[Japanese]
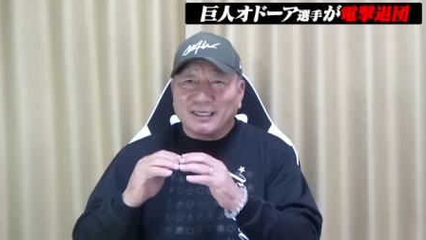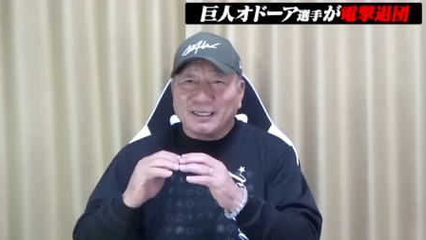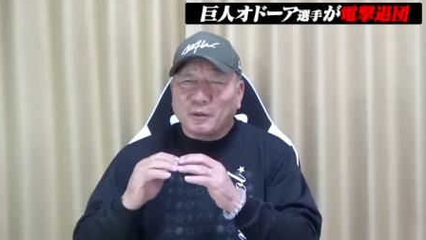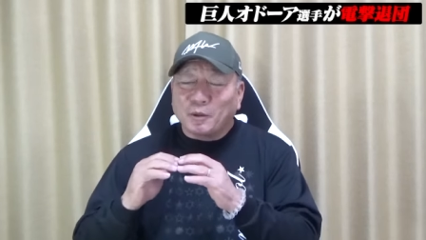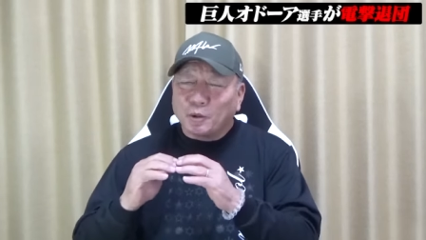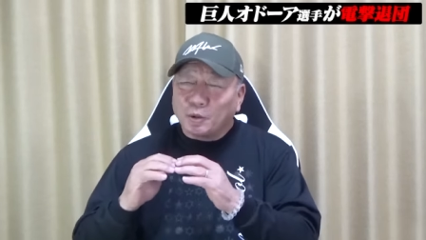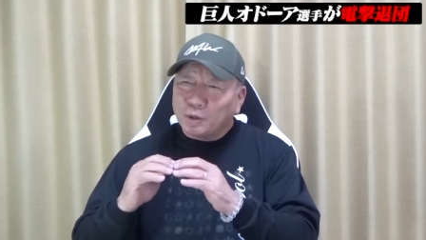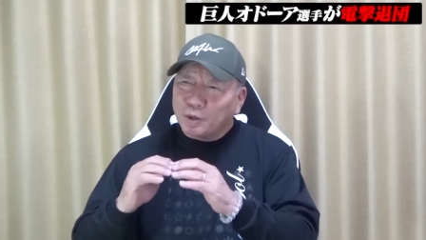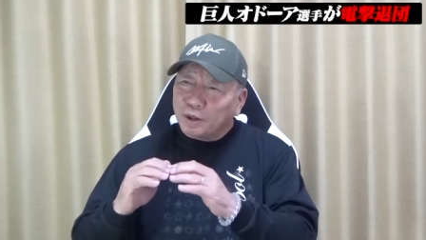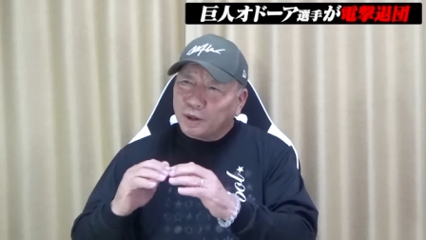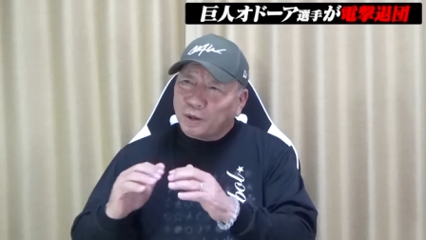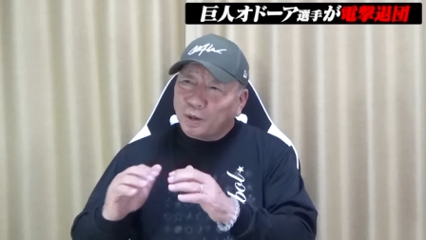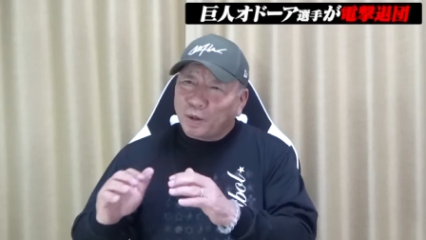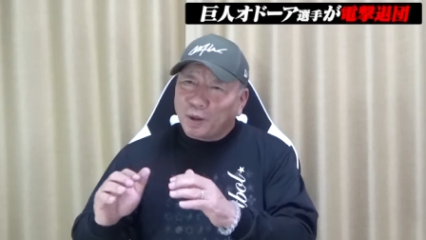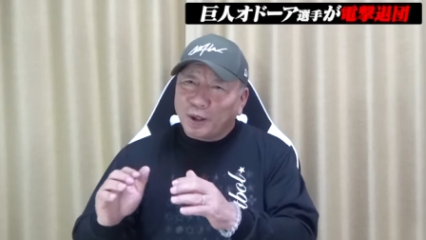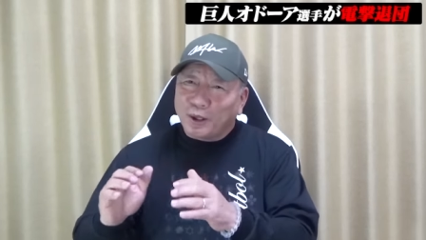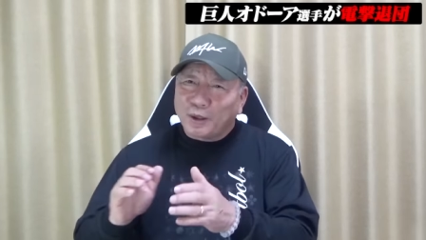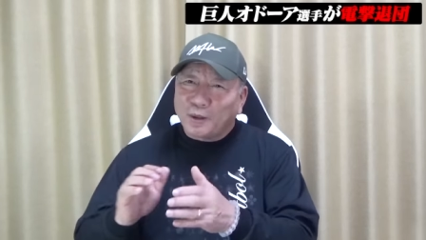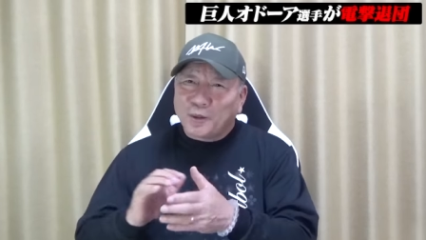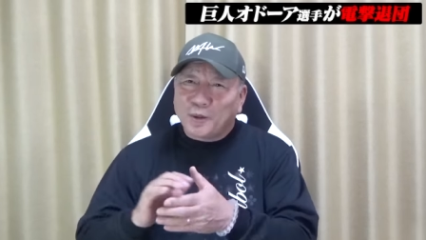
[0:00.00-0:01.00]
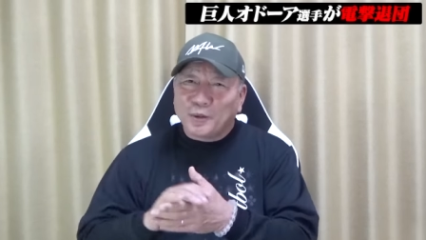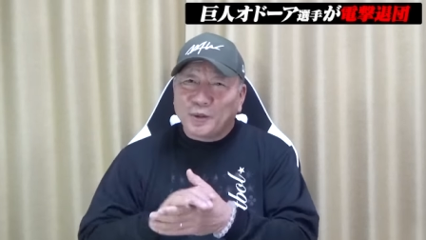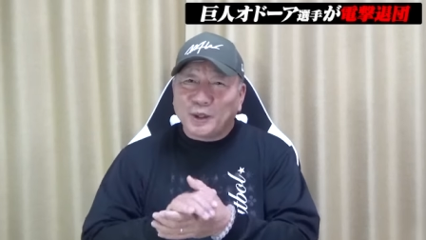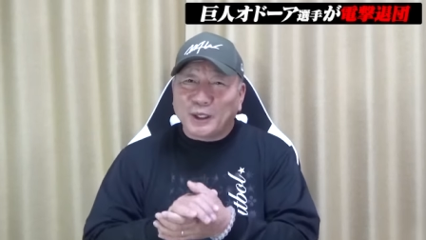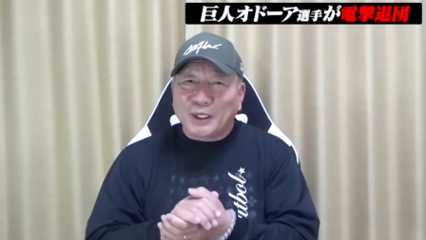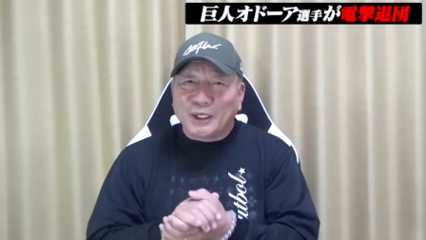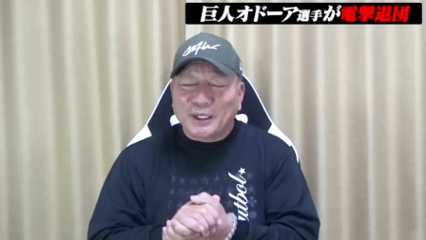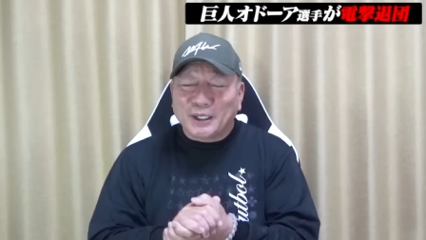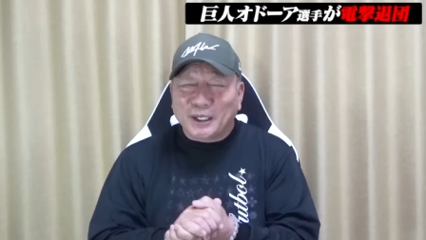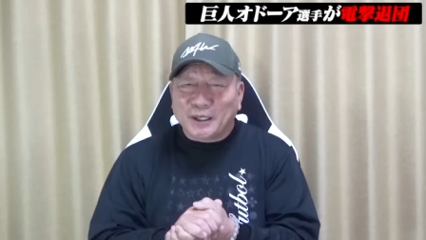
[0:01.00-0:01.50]
本当は溶け込ん
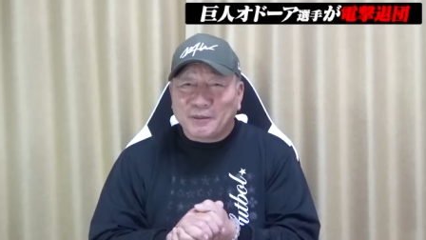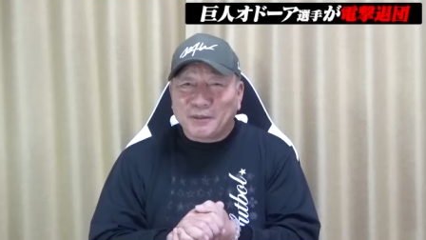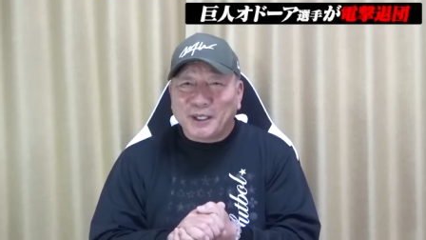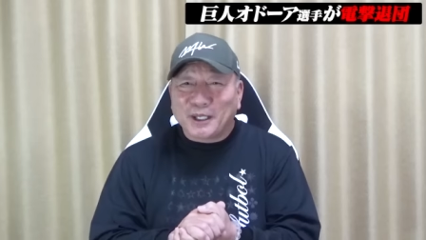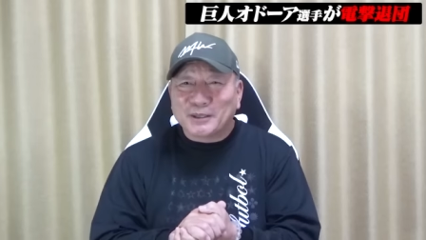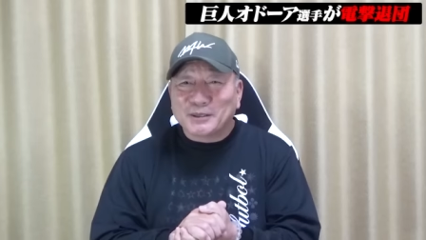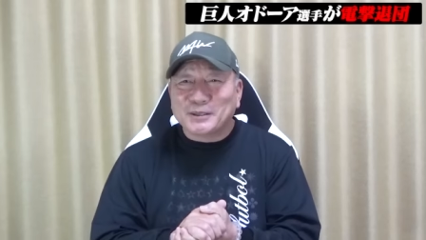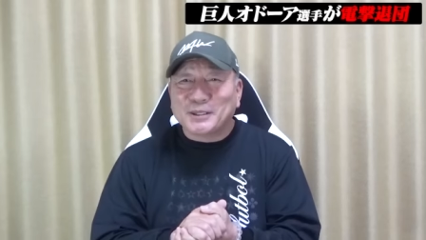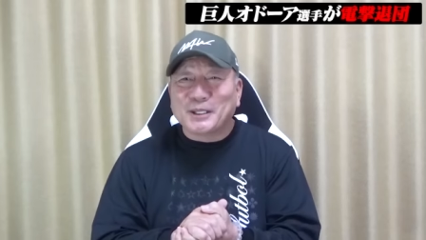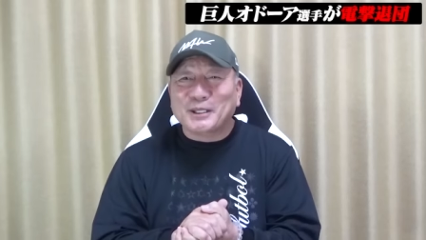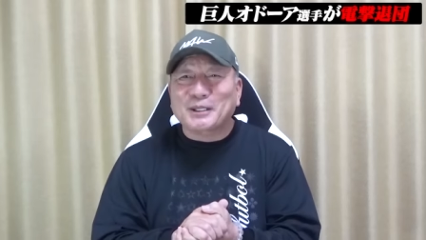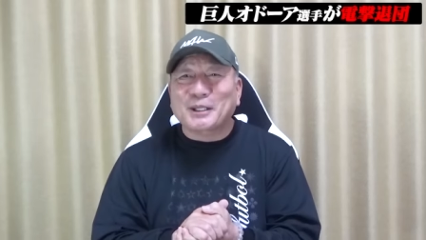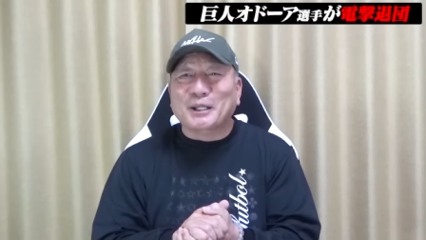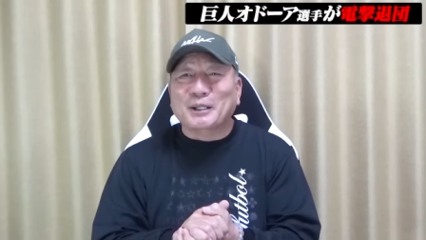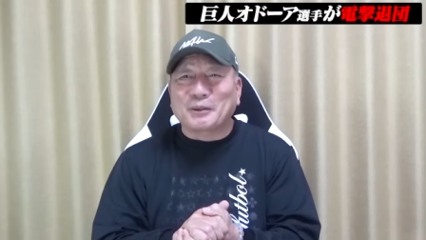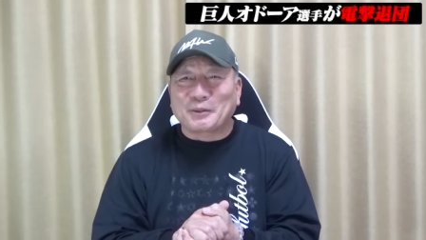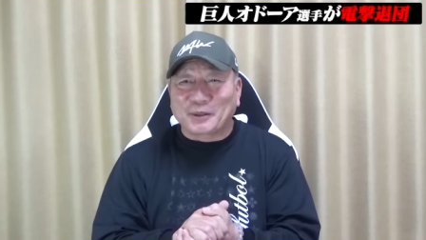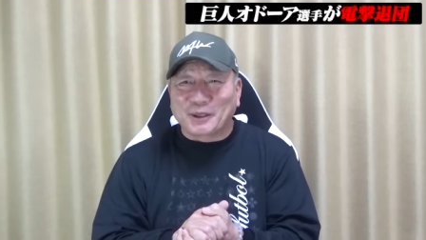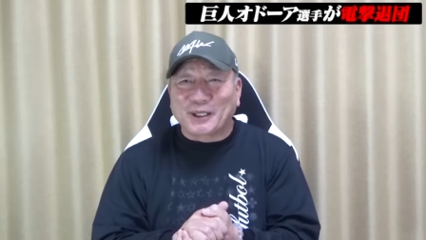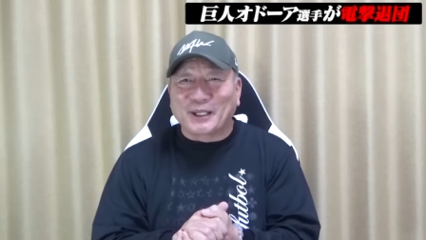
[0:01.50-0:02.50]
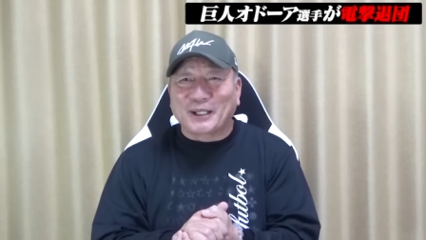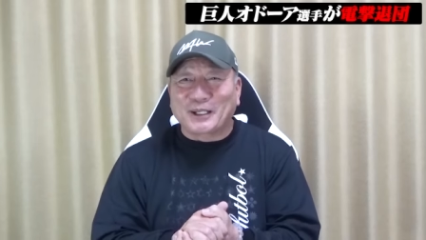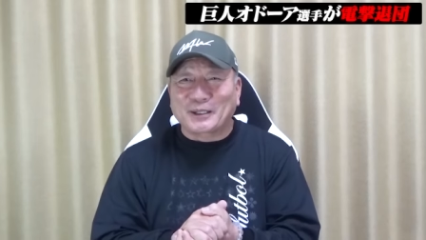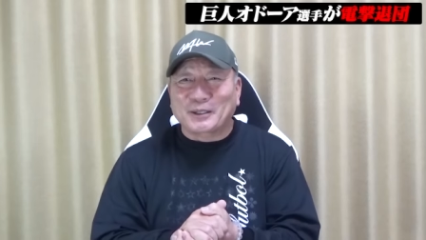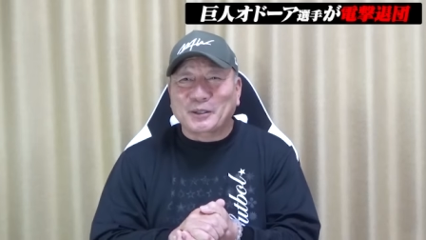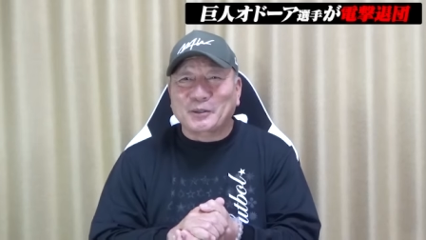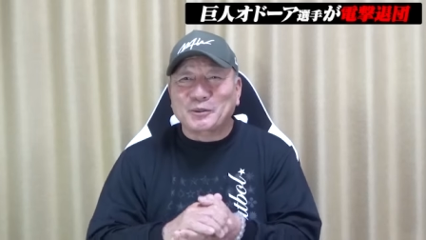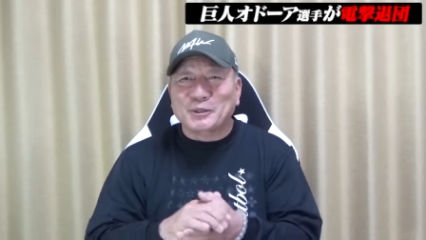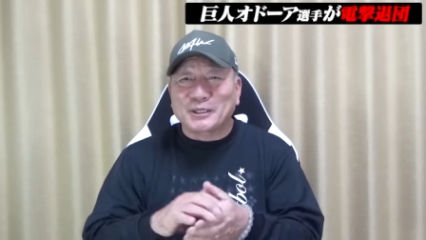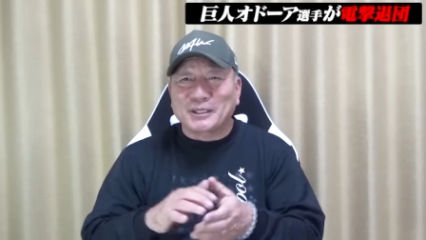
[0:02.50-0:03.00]
でいけるはずなんだけど
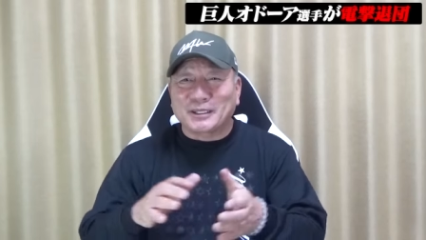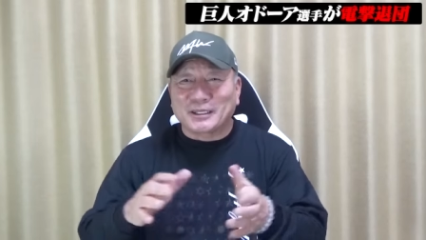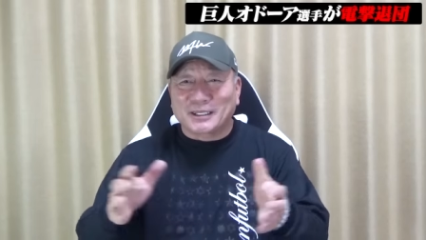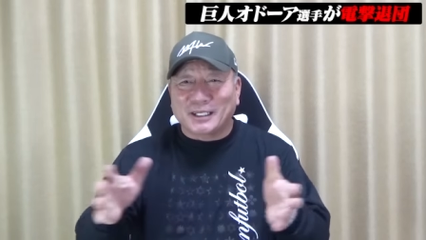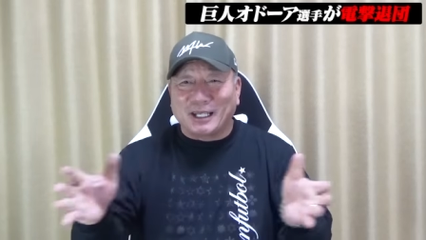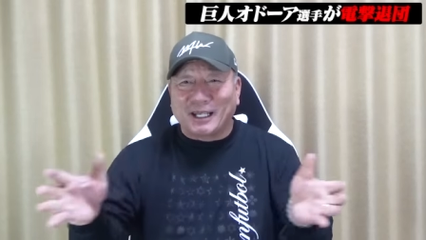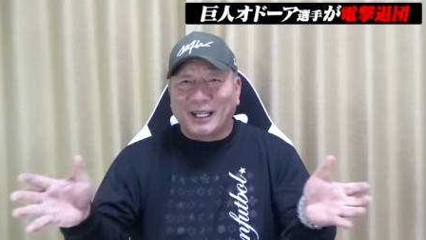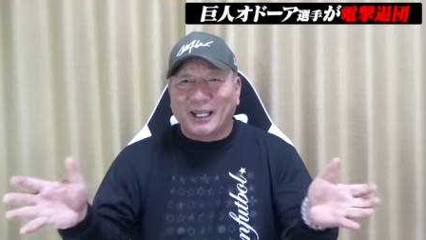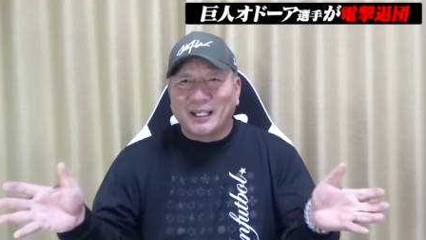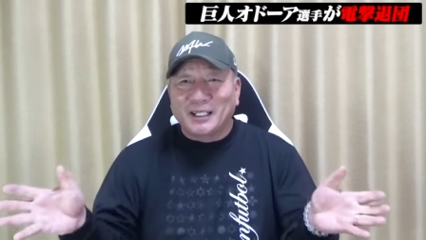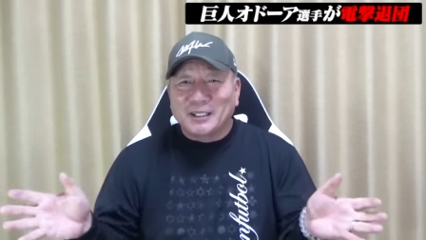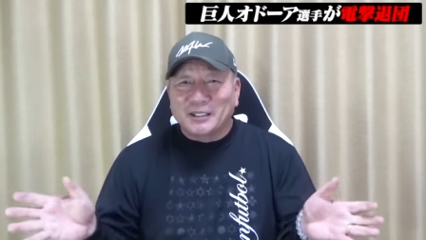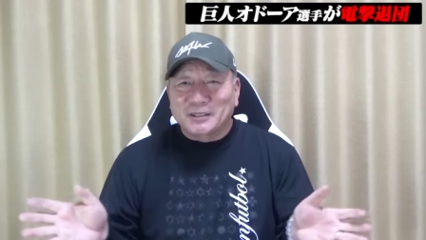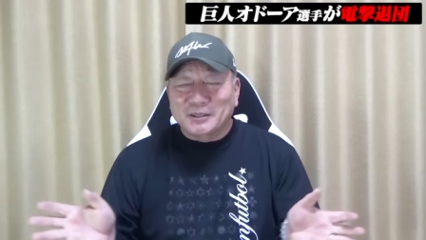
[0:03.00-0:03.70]
ね巨人って